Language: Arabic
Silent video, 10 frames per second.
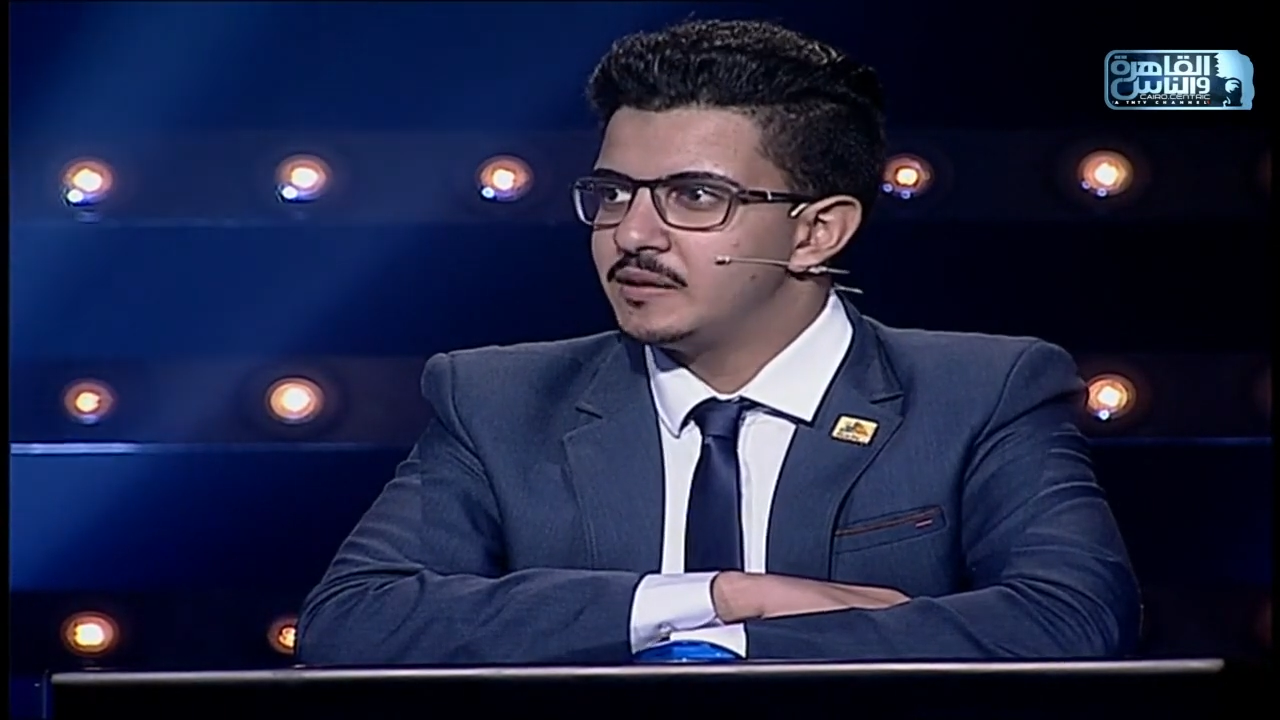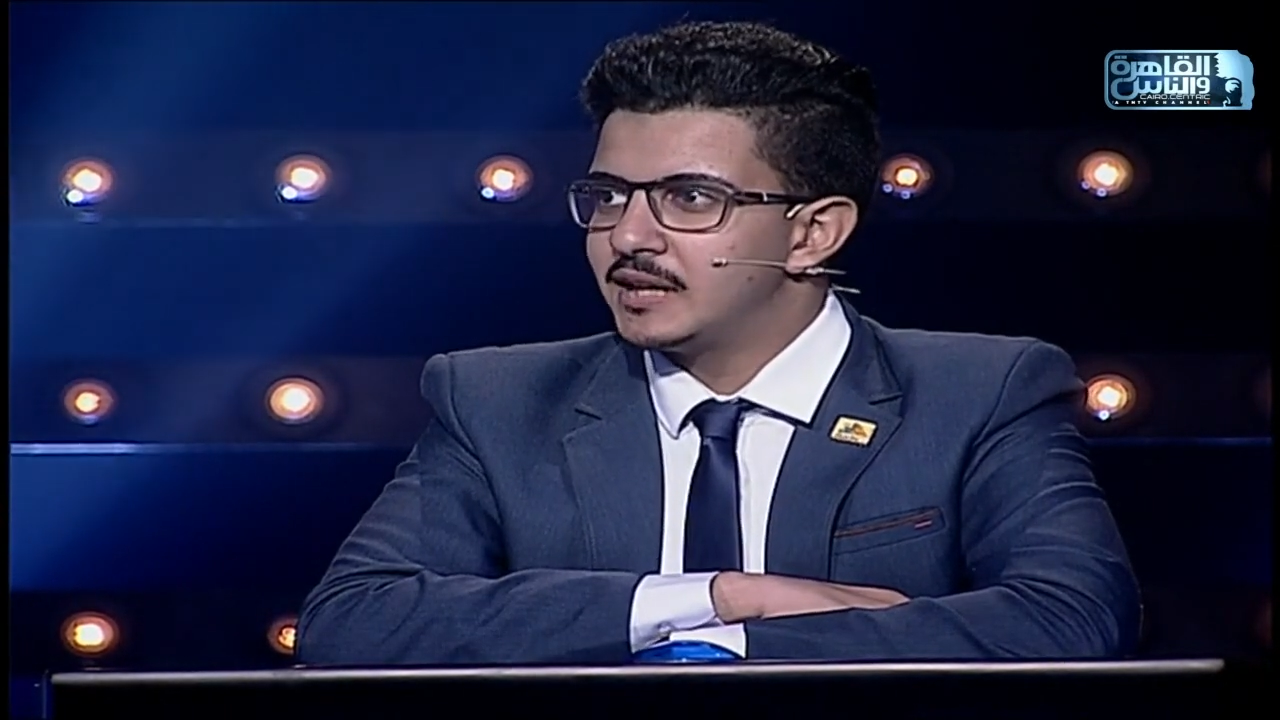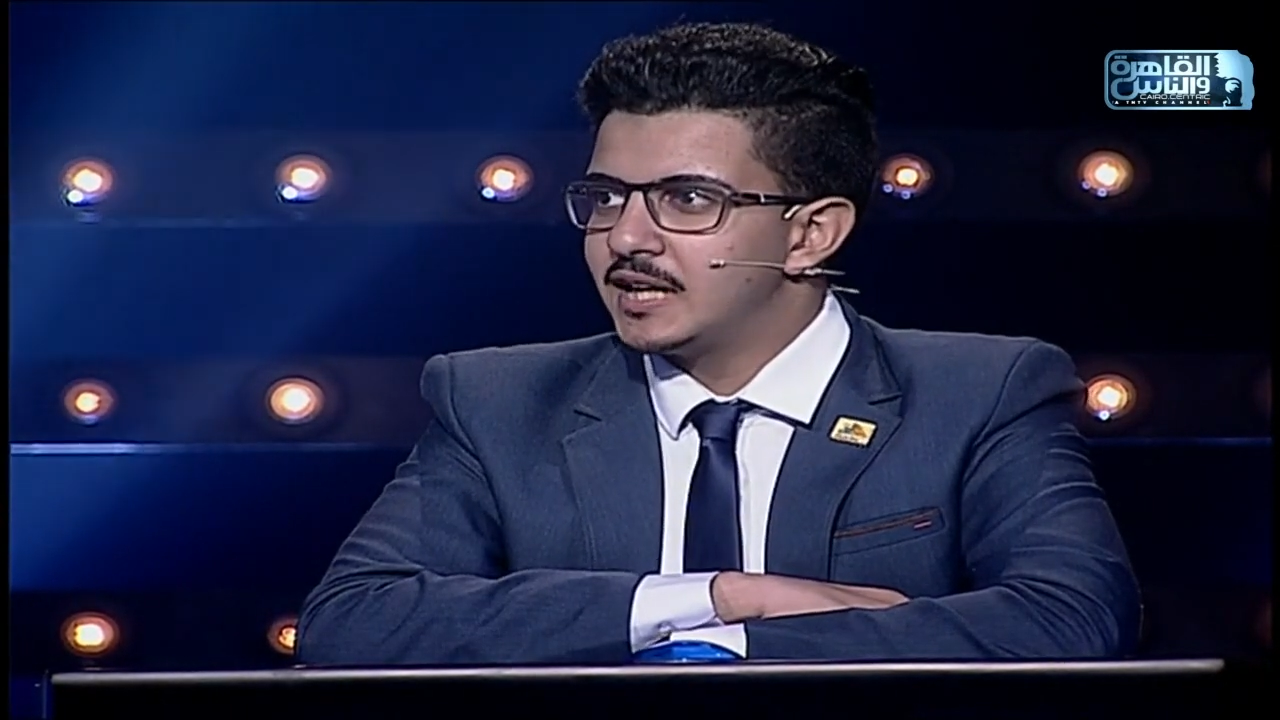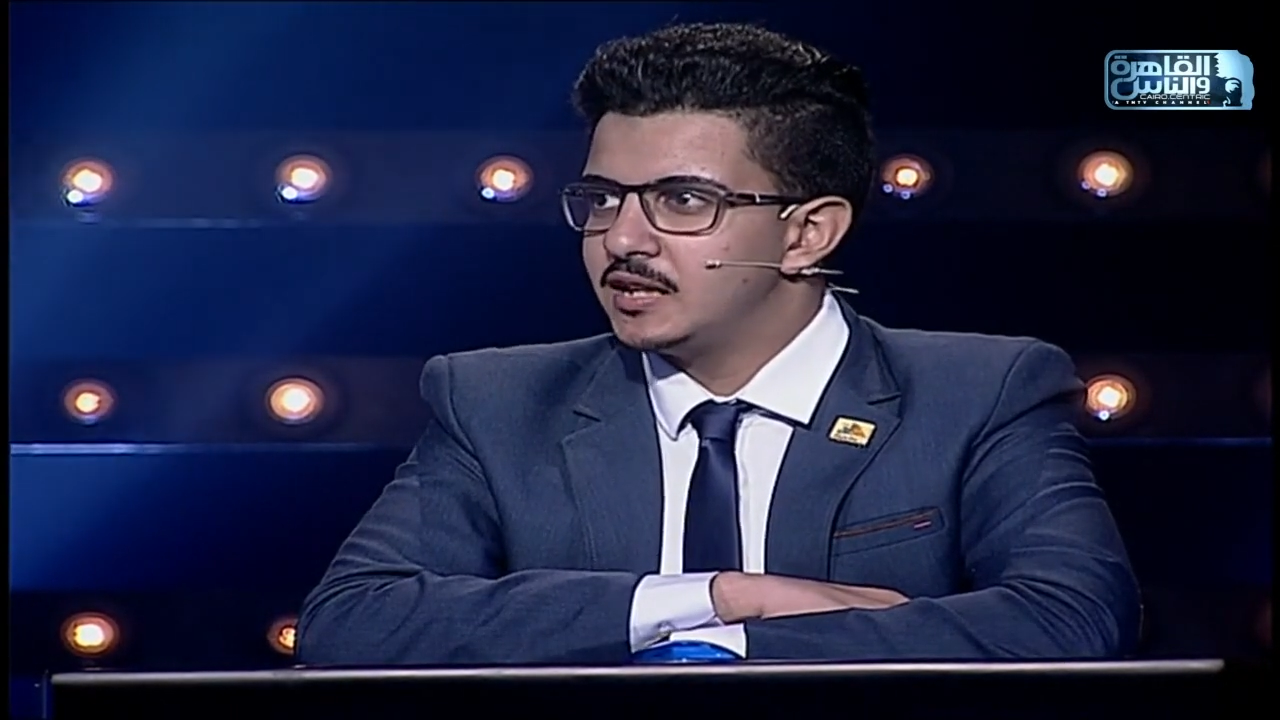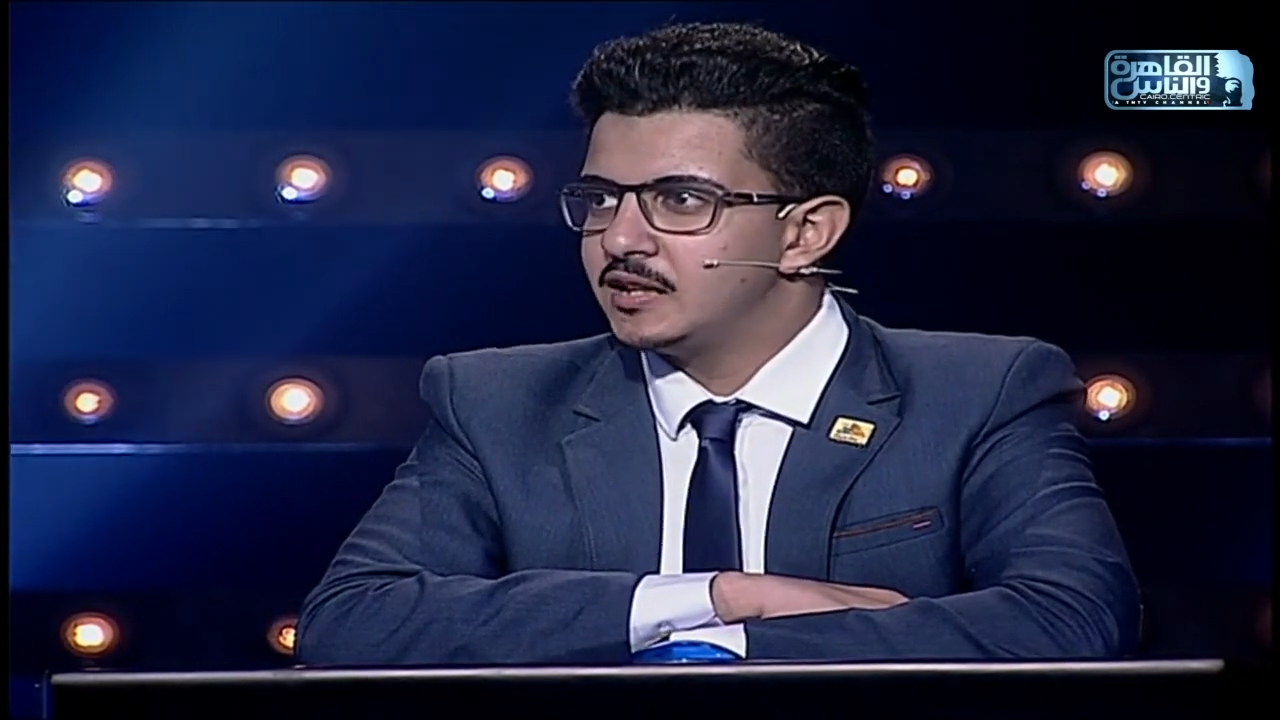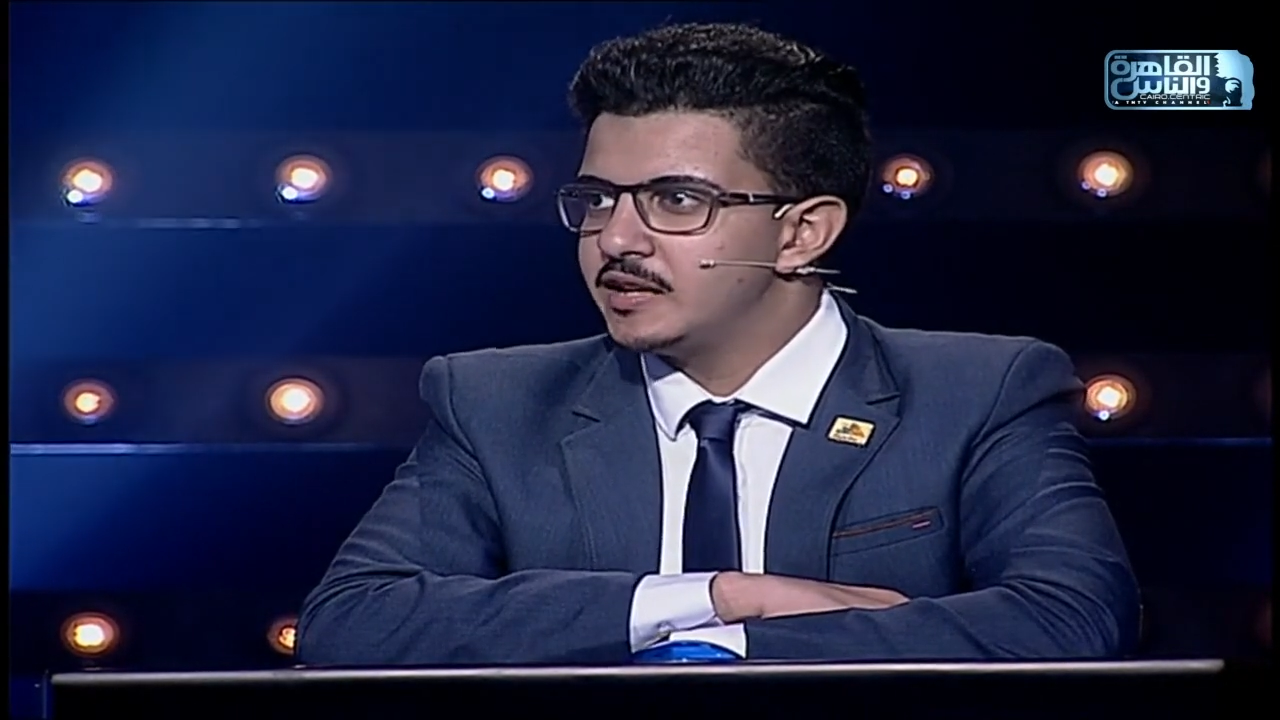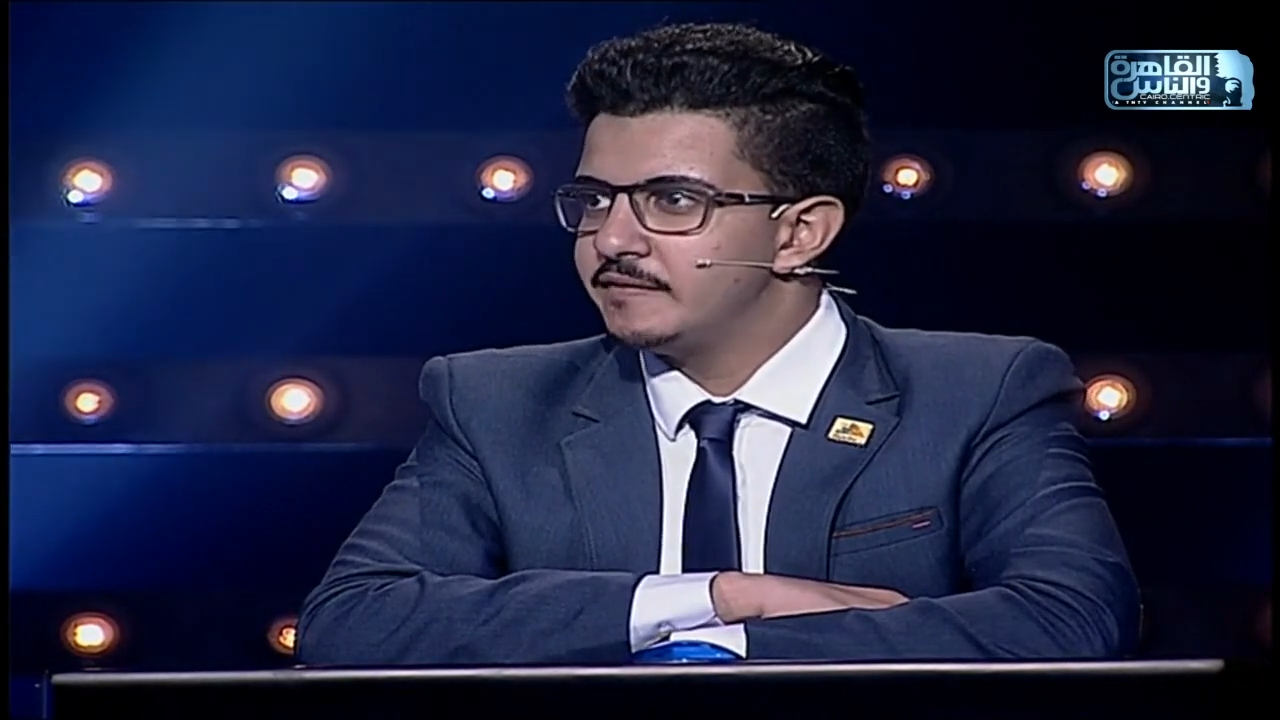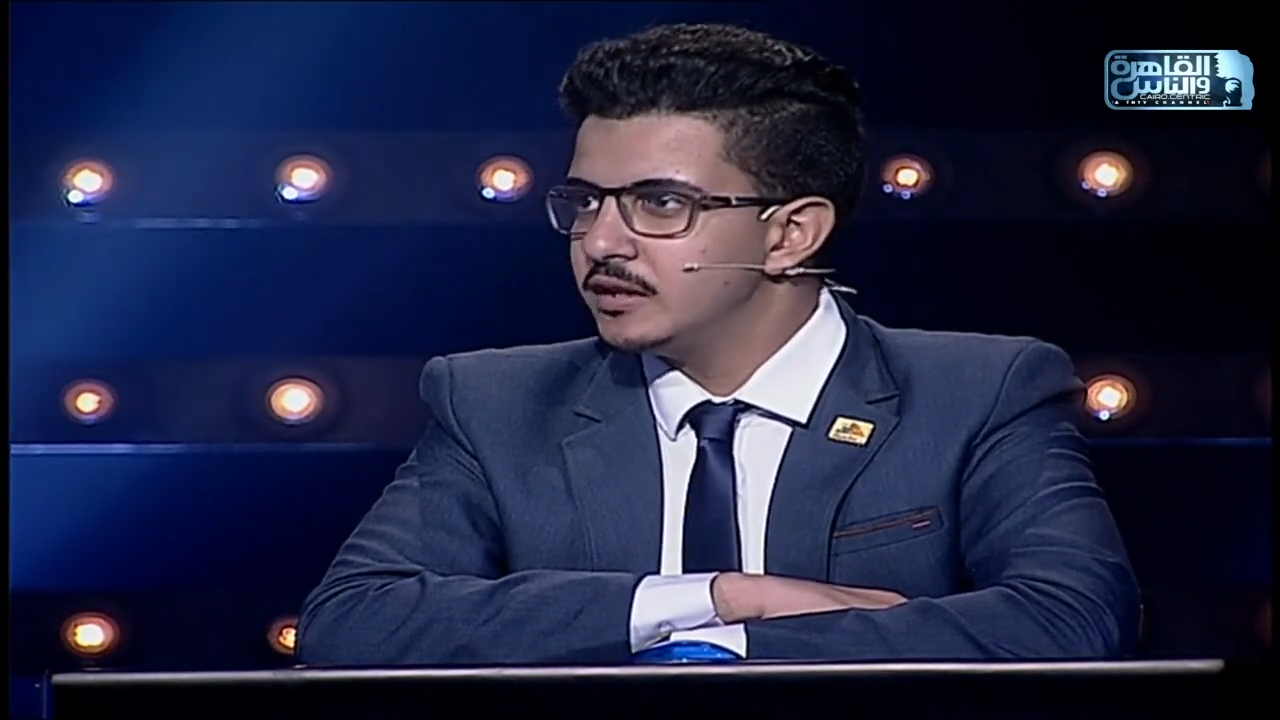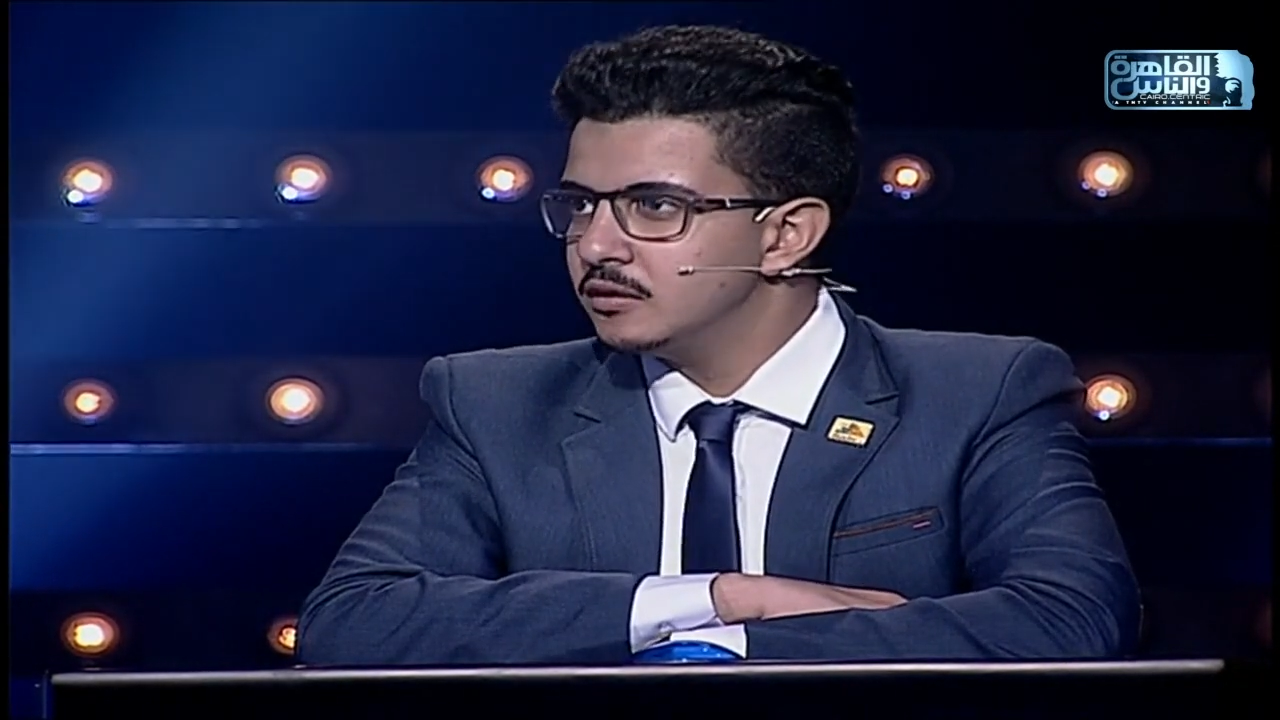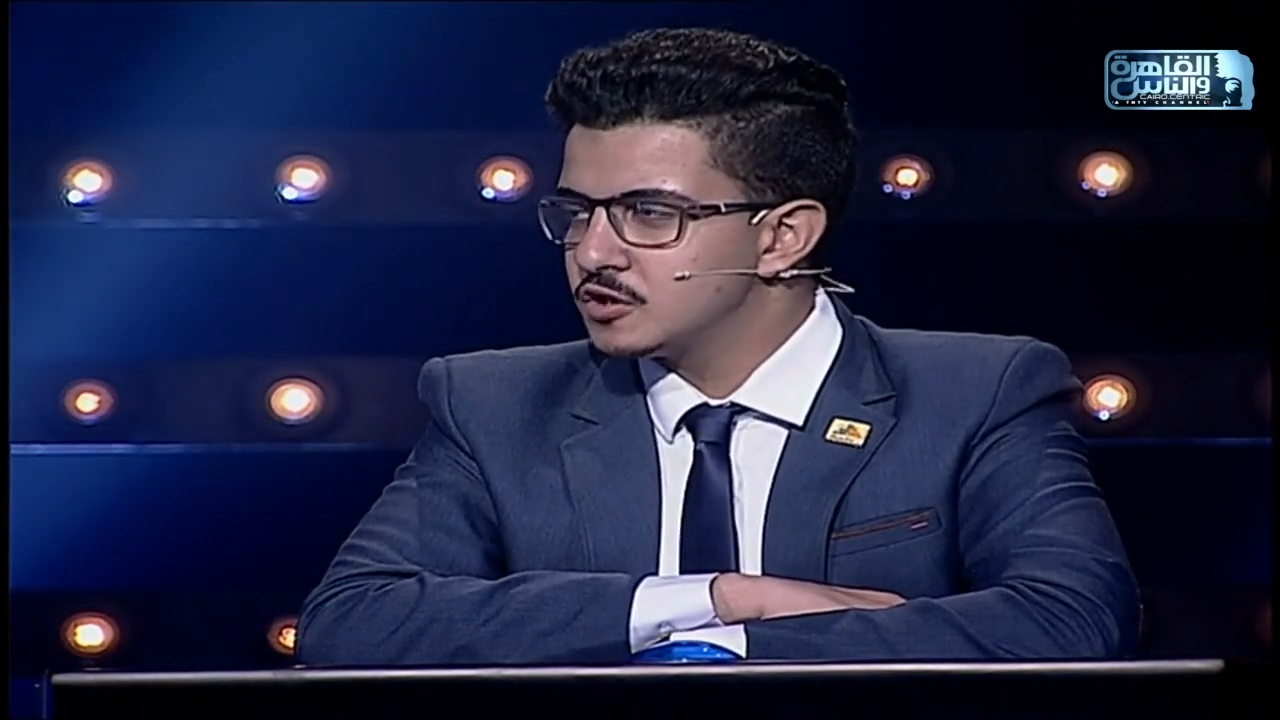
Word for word: المجال اللي انا فيه